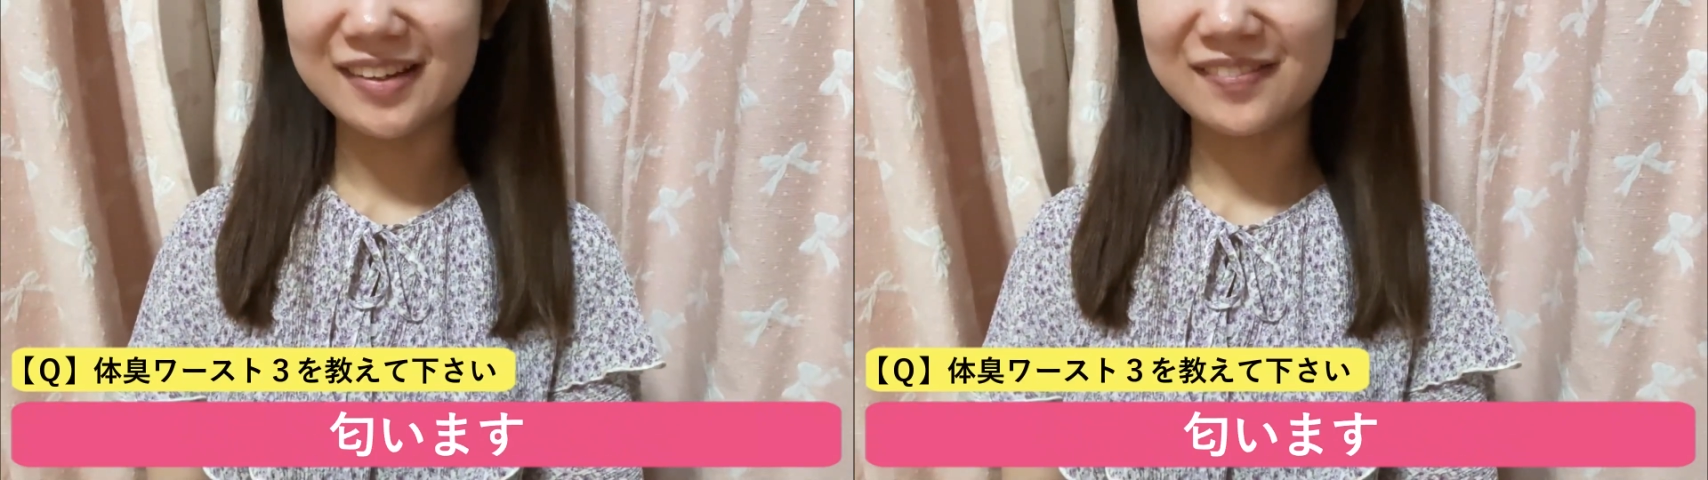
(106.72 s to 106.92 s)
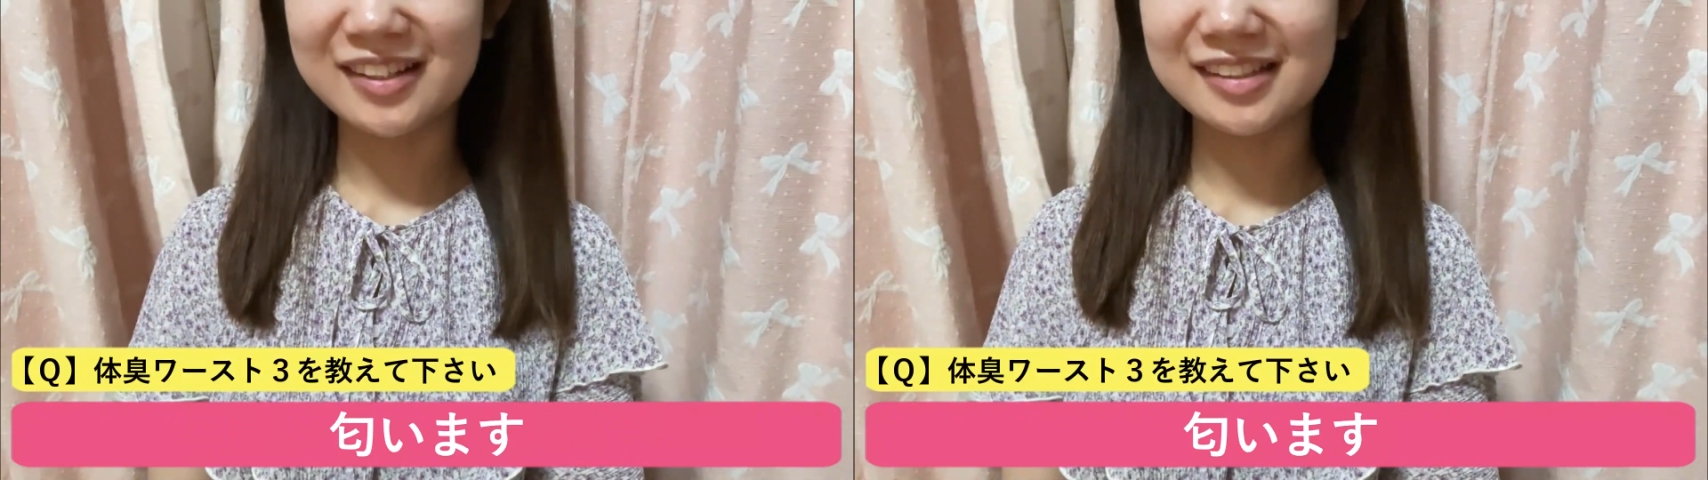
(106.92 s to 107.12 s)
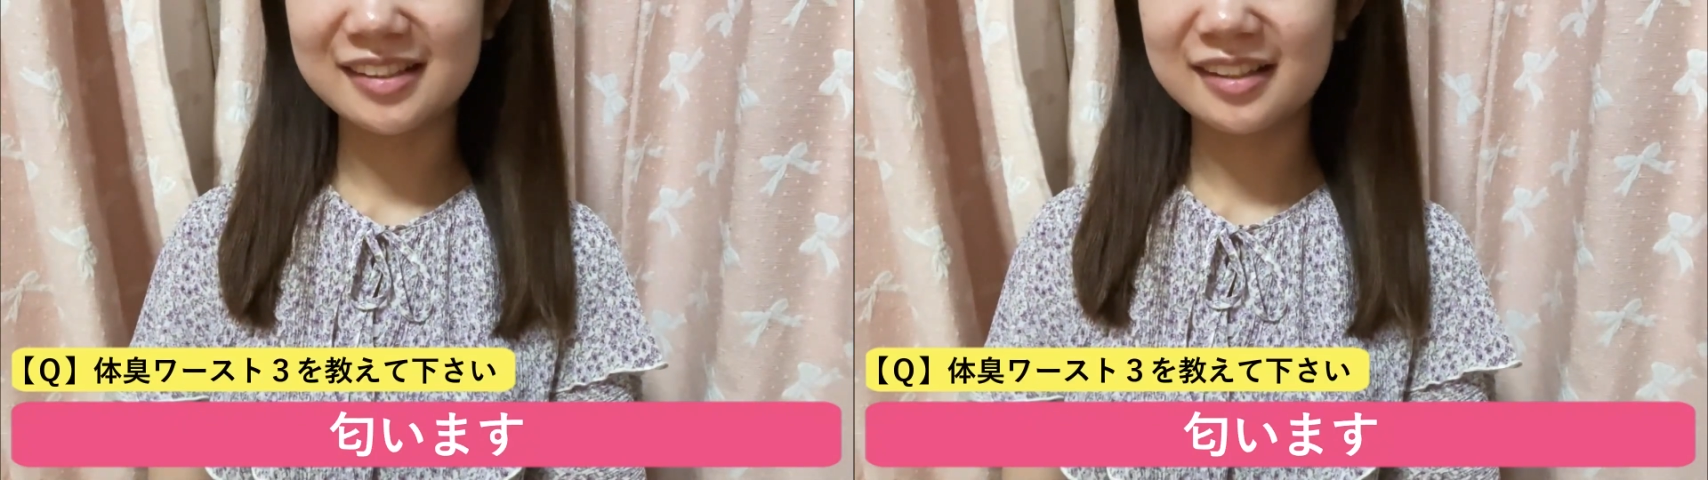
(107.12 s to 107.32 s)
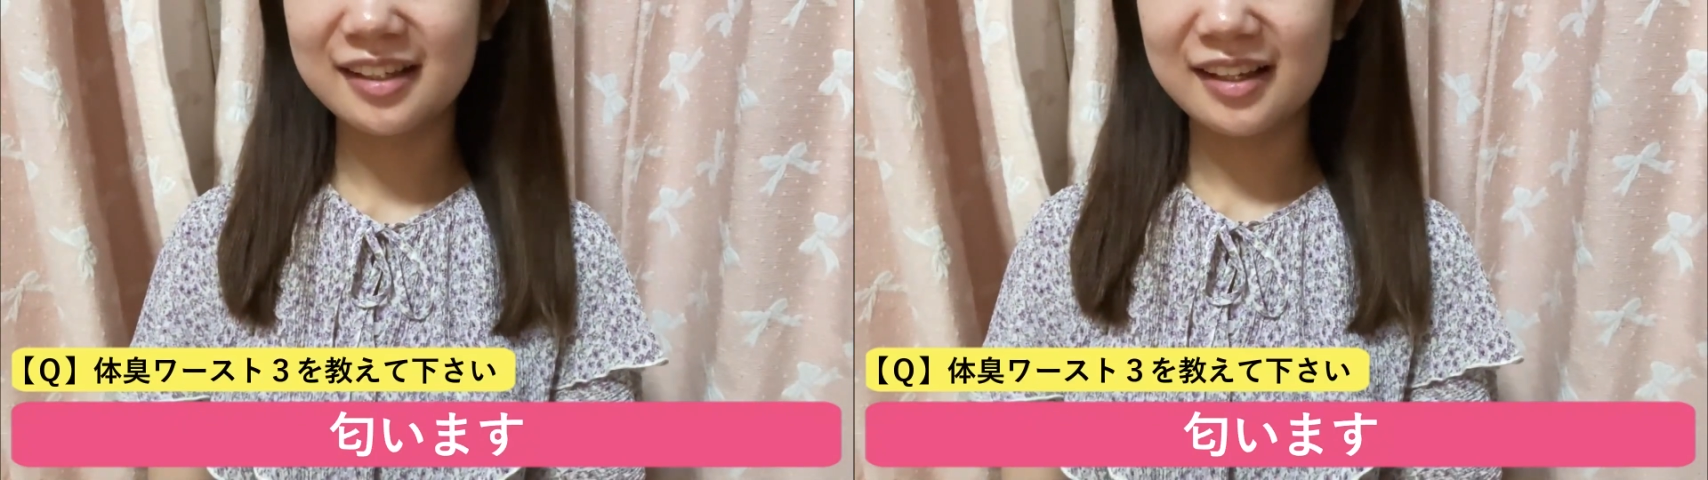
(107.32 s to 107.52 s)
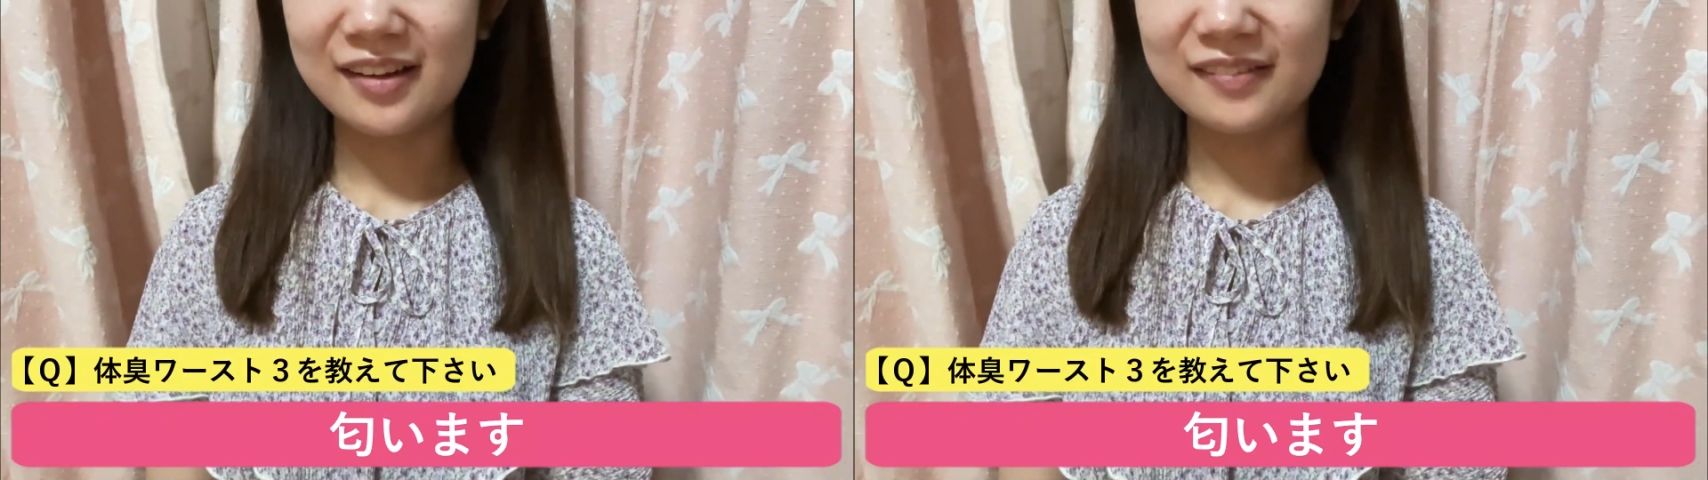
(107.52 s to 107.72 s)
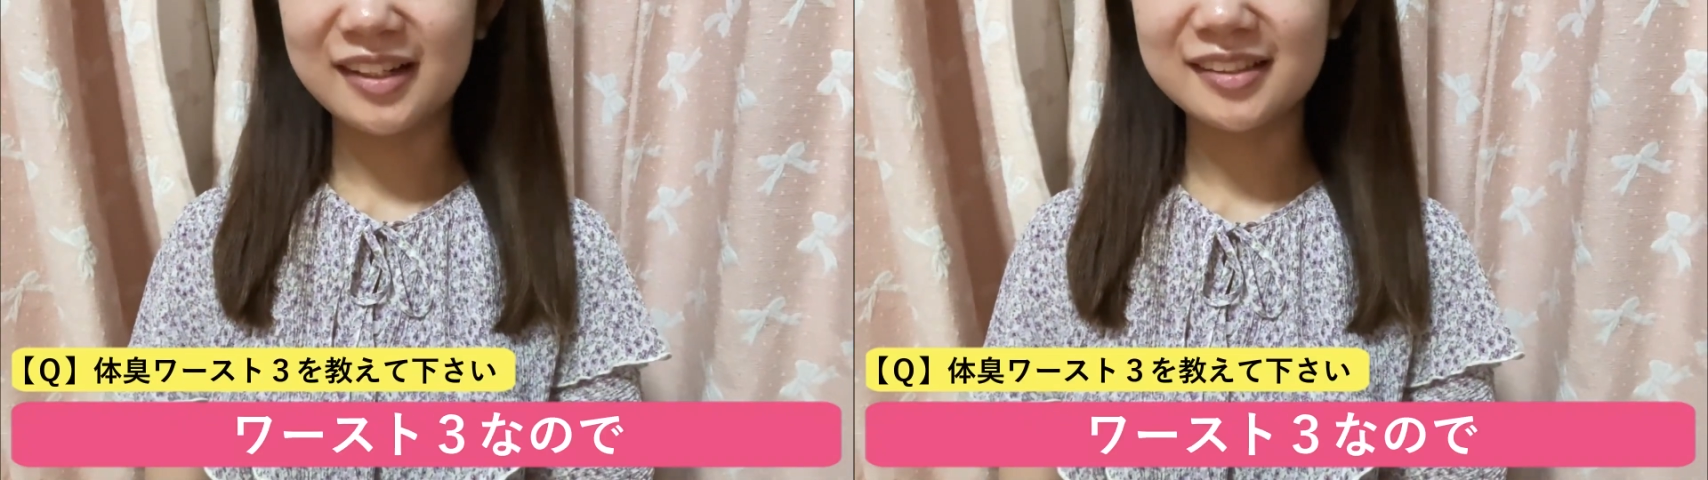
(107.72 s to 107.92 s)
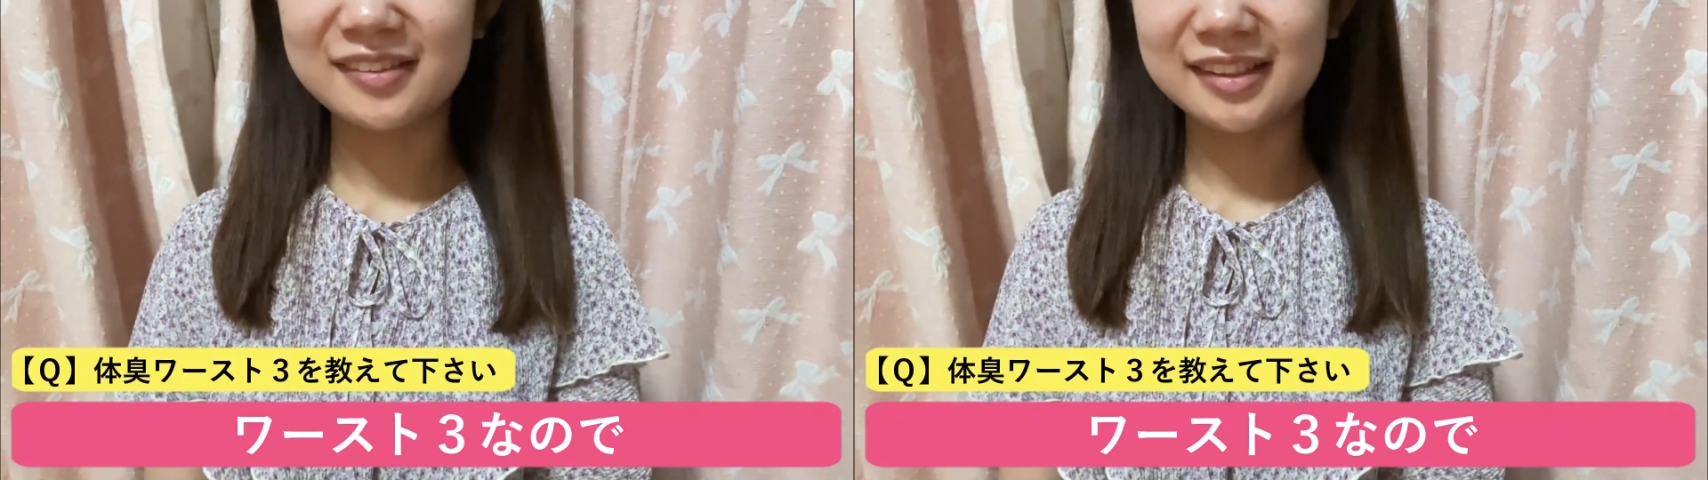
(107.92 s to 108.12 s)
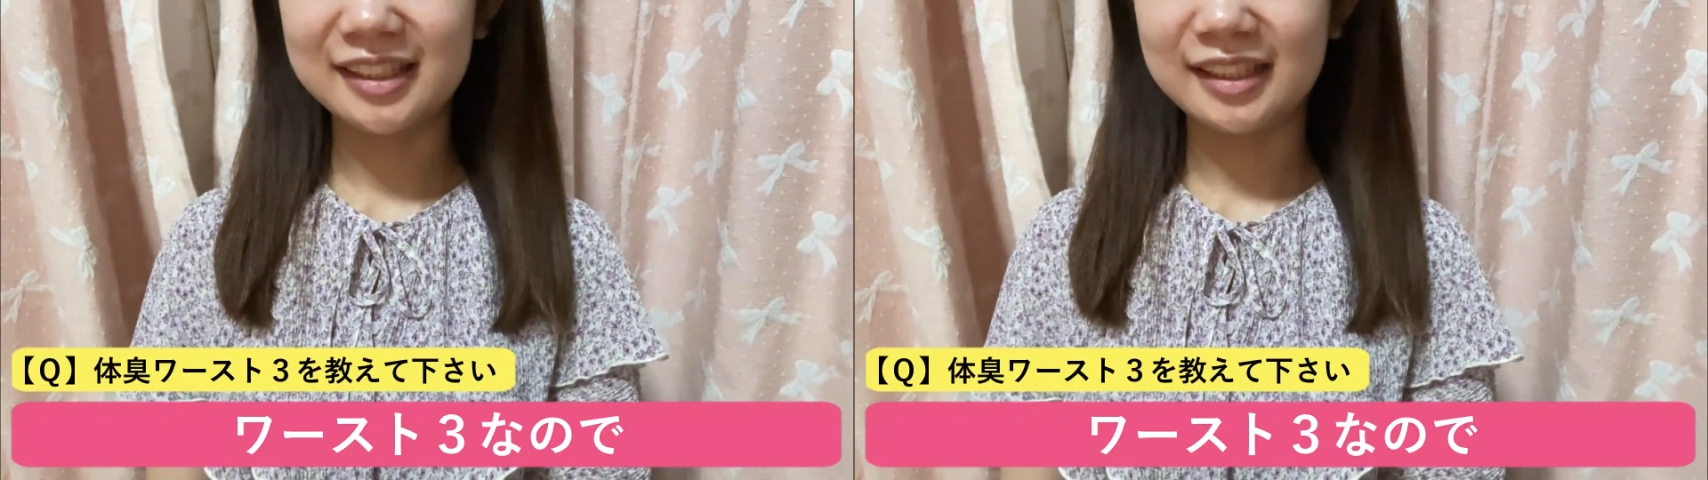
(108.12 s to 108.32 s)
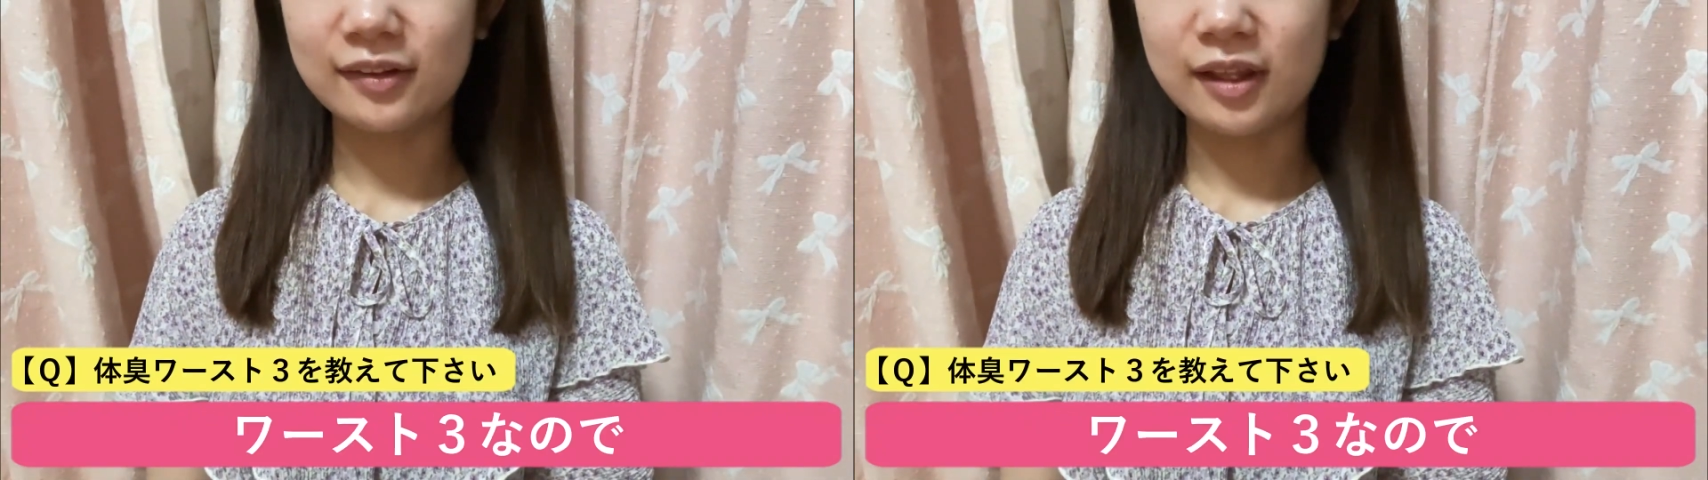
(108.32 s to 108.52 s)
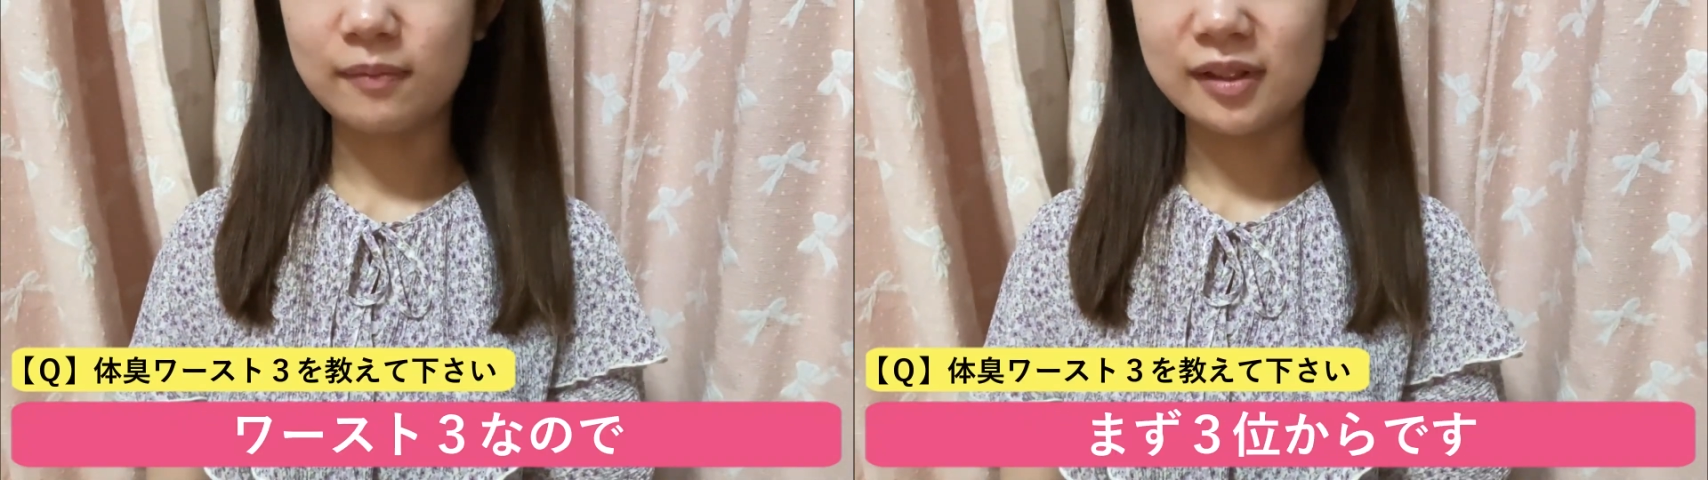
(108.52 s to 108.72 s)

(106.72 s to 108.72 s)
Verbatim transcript: 匂います。ワースト3なので、